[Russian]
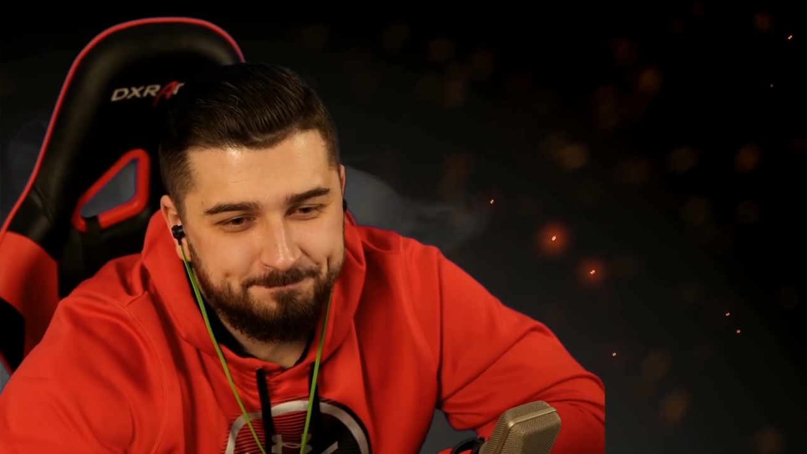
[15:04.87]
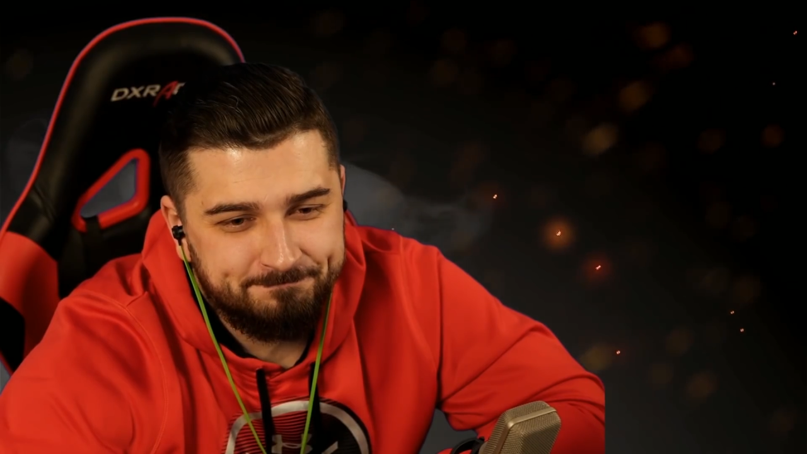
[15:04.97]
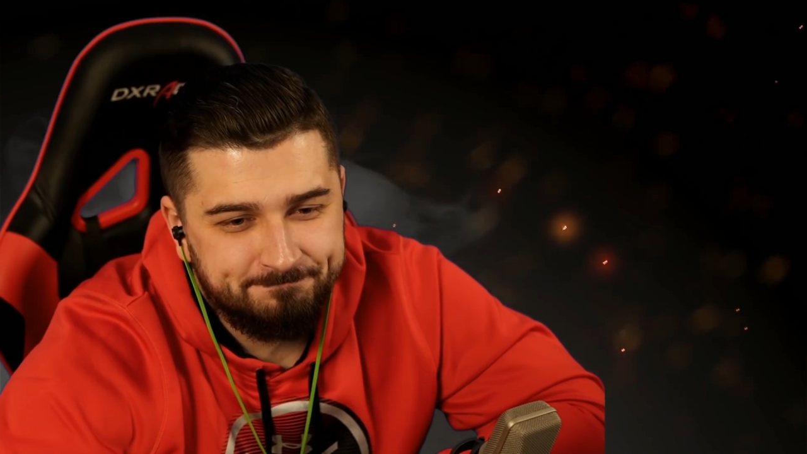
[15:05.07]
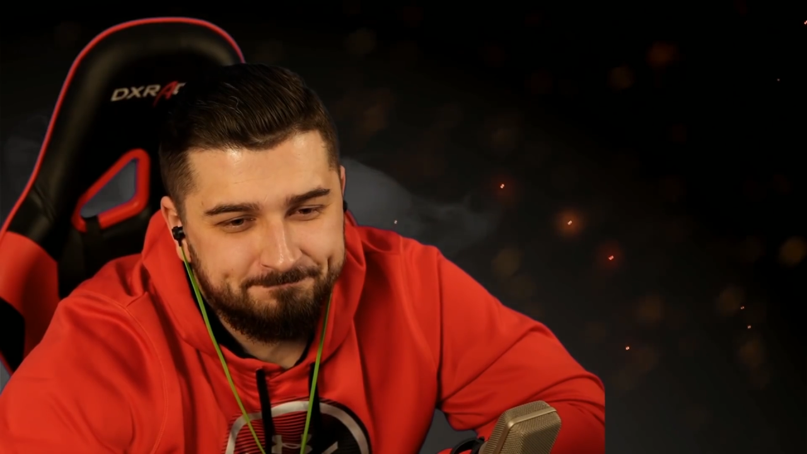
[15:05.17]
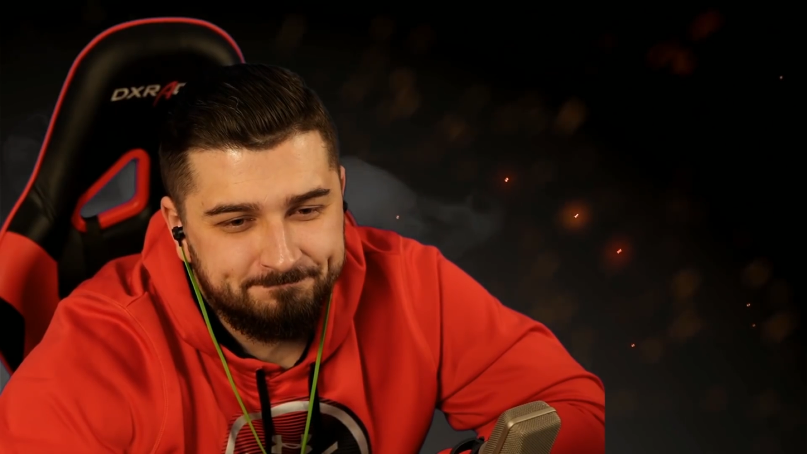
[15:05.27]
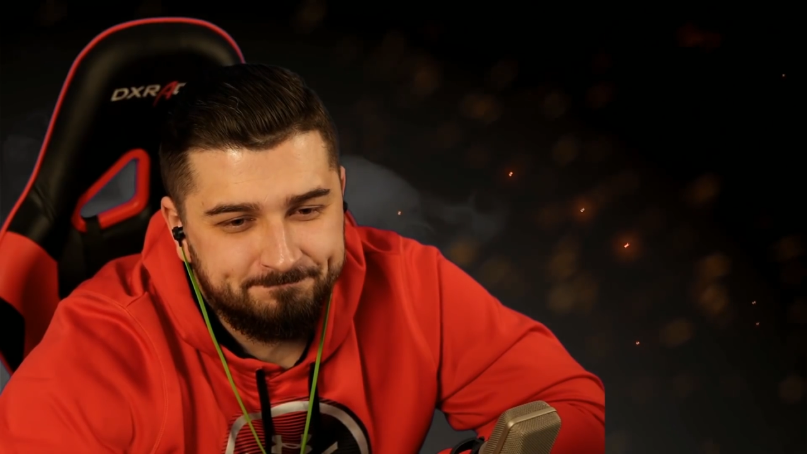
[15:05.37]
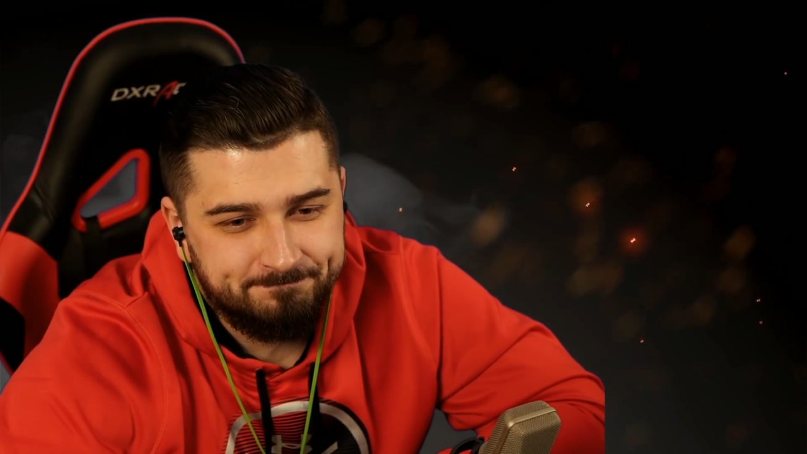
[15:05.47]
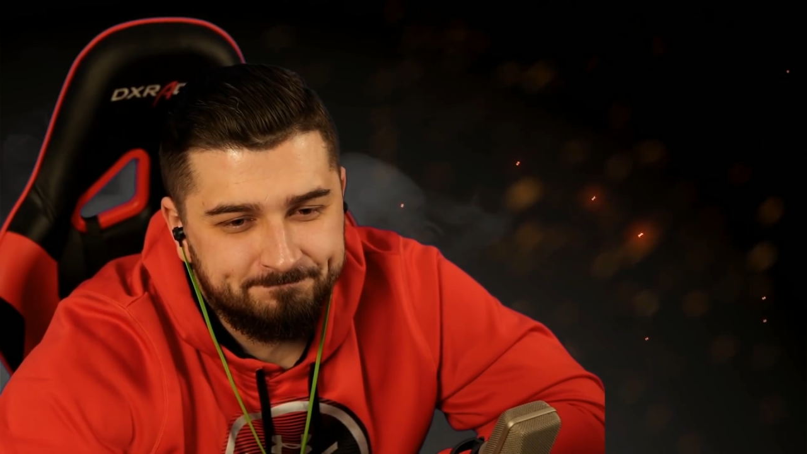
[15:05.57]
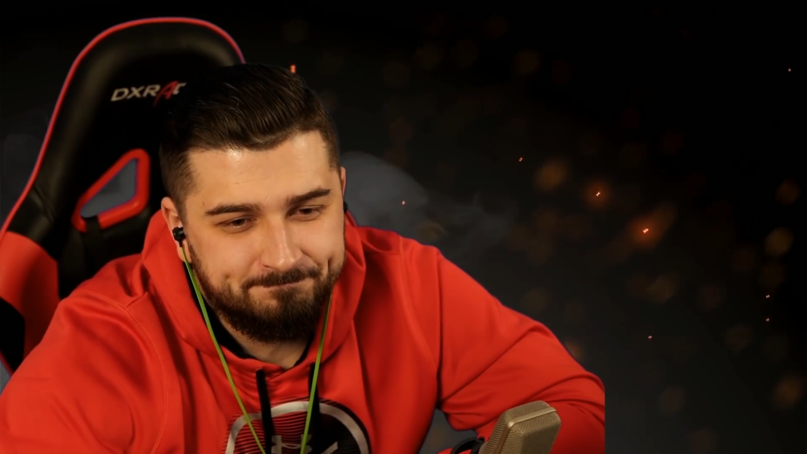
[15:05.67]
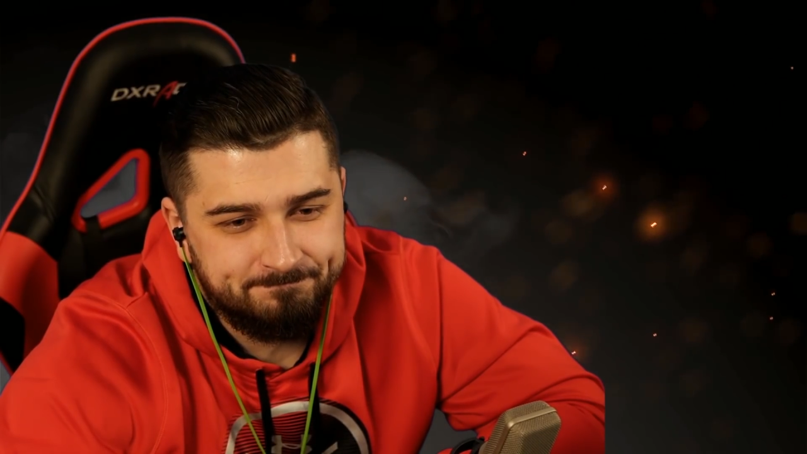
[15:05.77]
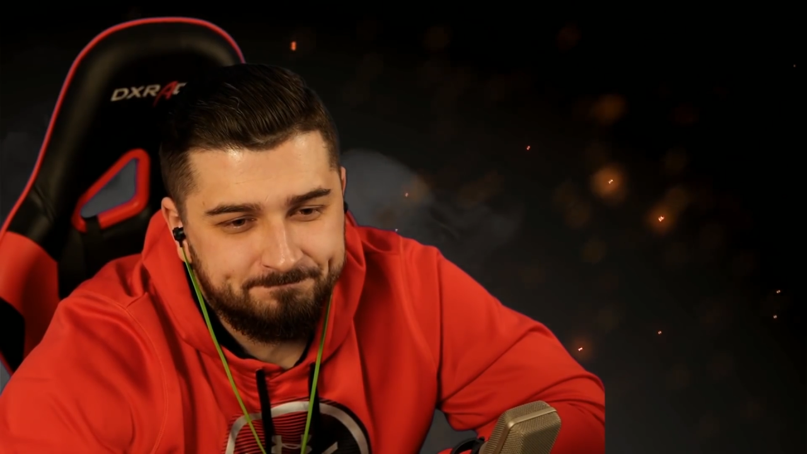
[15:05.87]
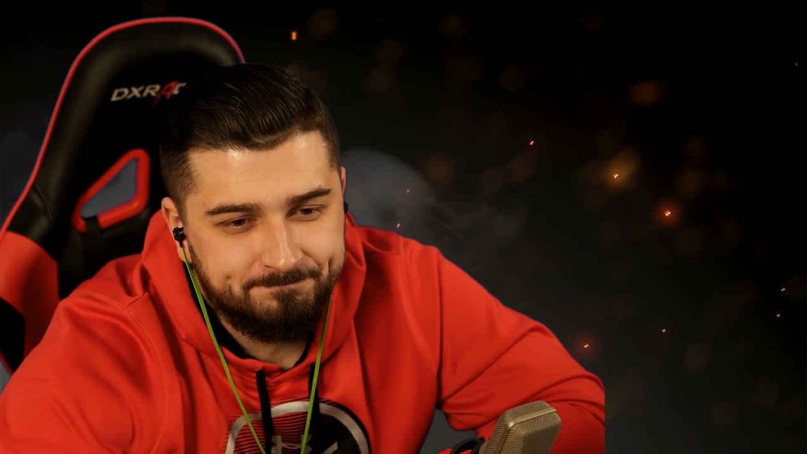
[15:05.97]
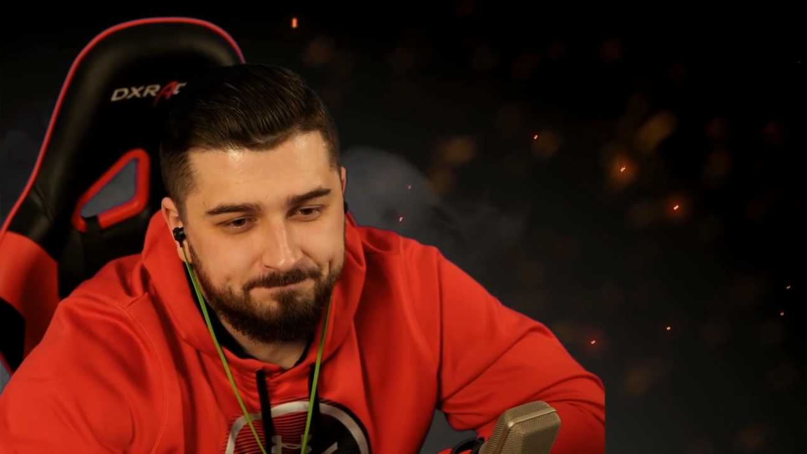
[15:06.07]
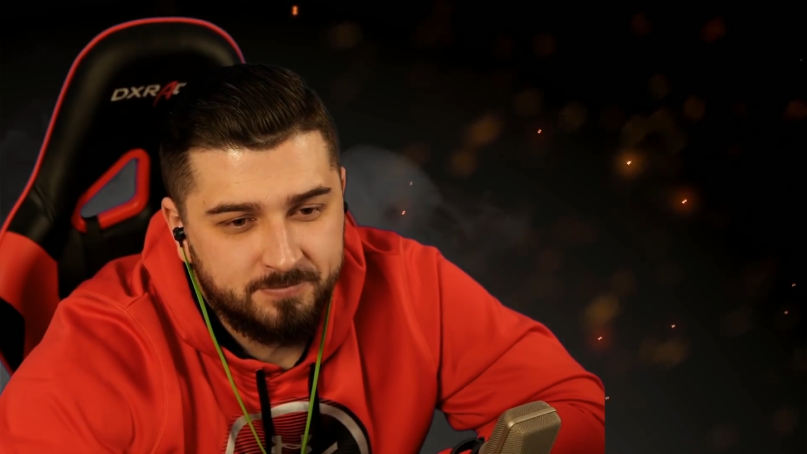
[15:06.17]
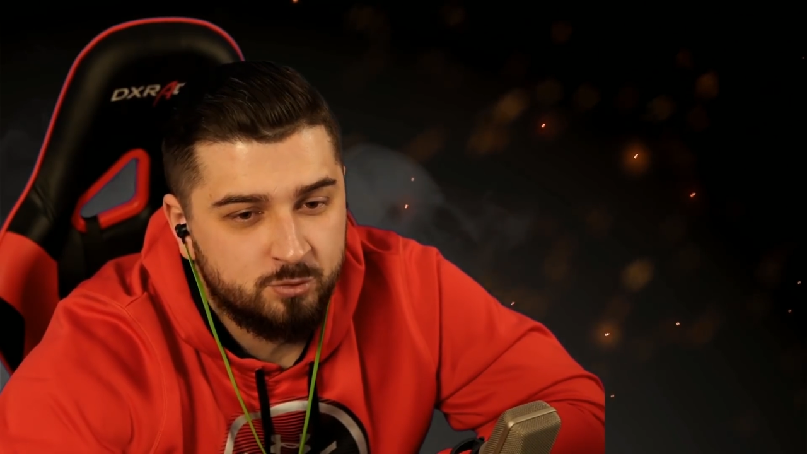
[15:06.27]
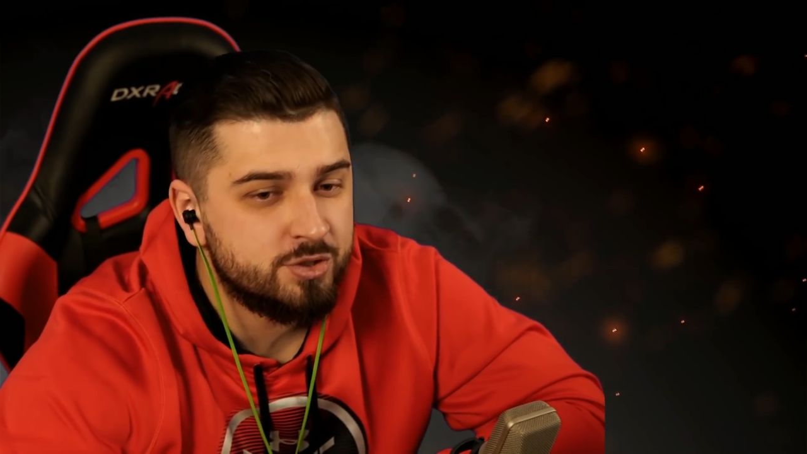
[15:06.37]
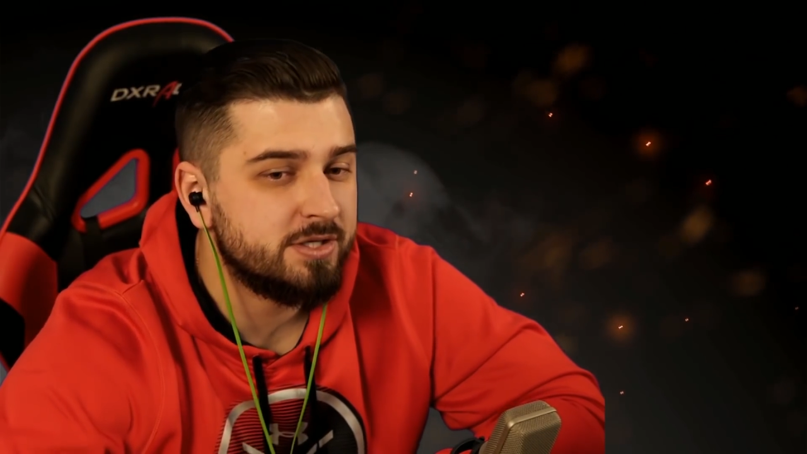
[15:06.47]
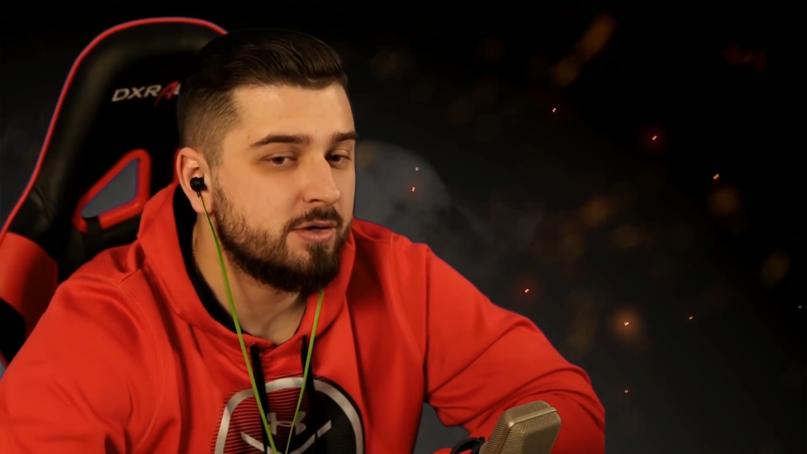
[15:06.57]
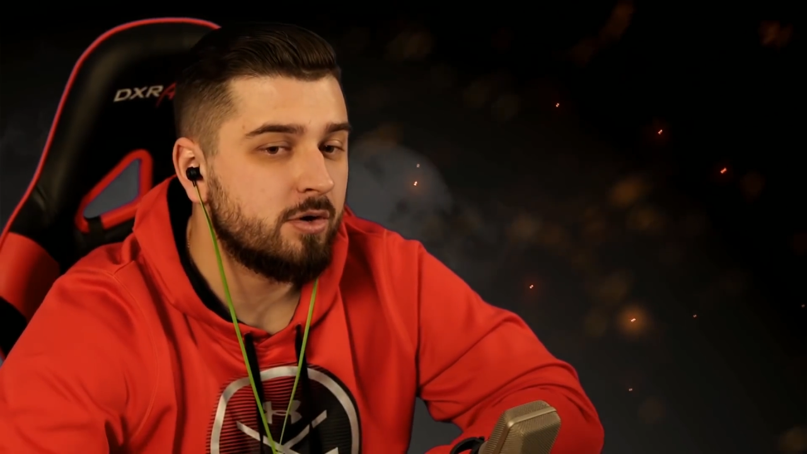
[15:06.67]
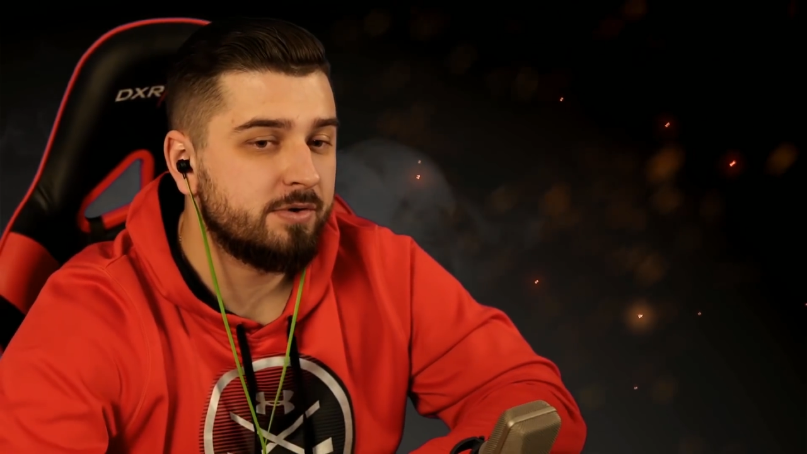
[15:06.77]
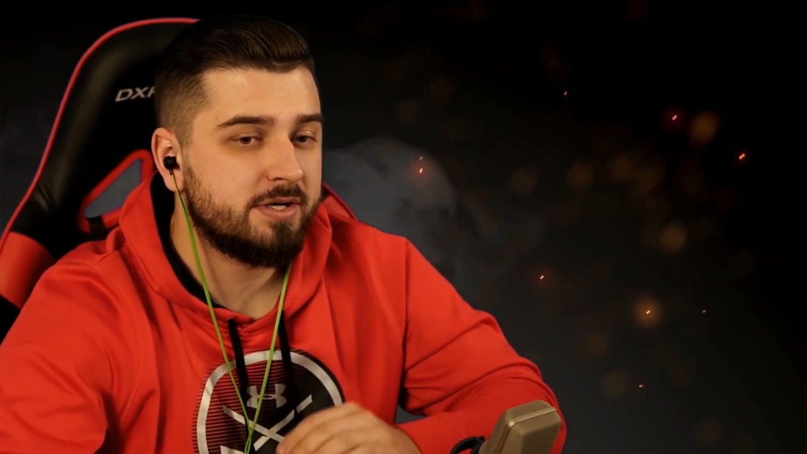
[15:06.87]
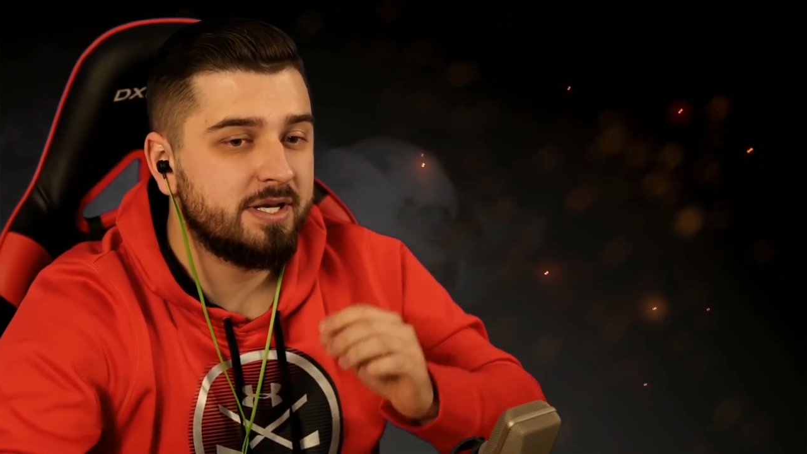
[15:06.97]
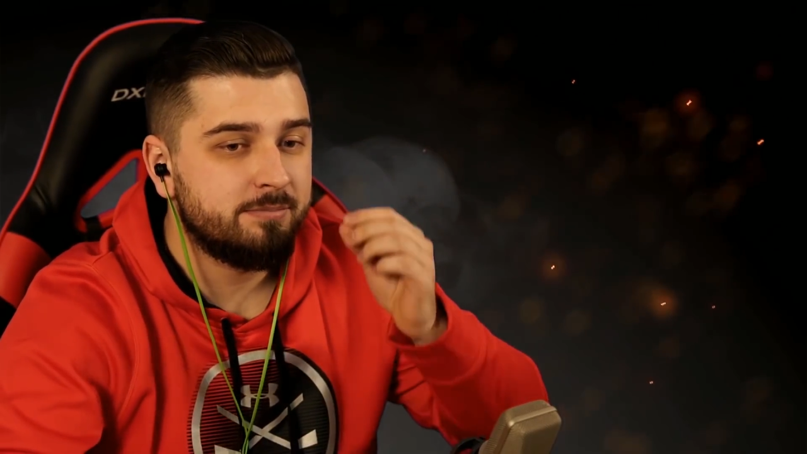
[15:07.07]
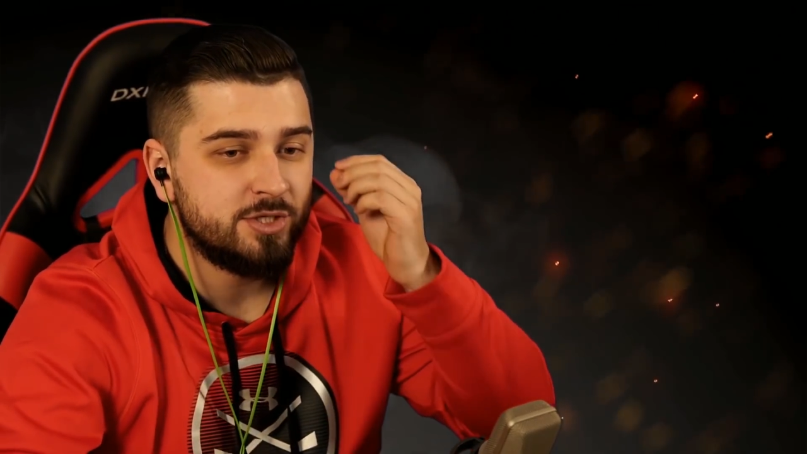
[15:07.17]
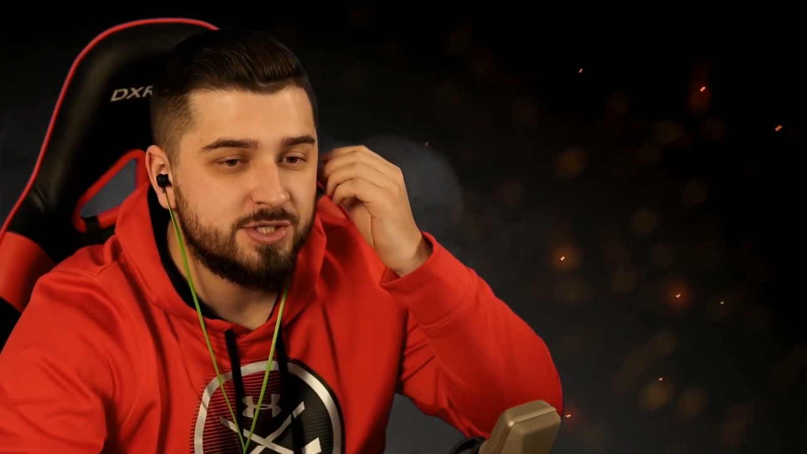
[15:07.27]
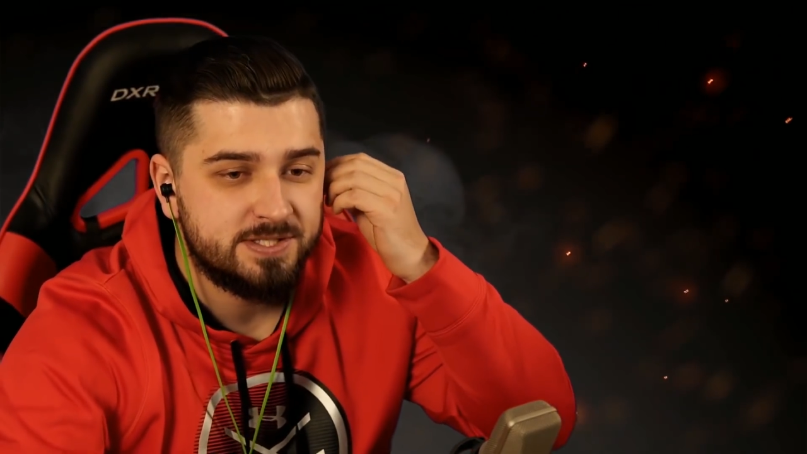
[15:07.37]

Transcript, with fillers: Нужен ли коврик для мыши,